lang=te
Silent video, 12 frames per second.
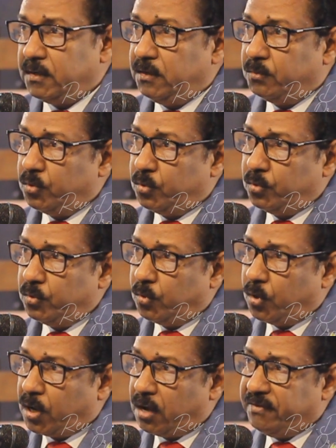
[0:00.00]
నీవు
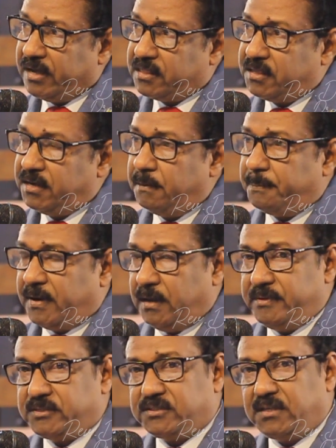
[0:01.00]
ఒక్క వ్యక్తినే
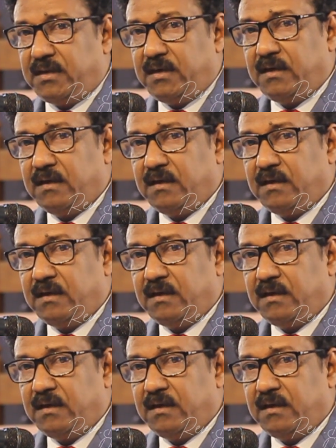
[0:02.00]
ప్రేమిస్తే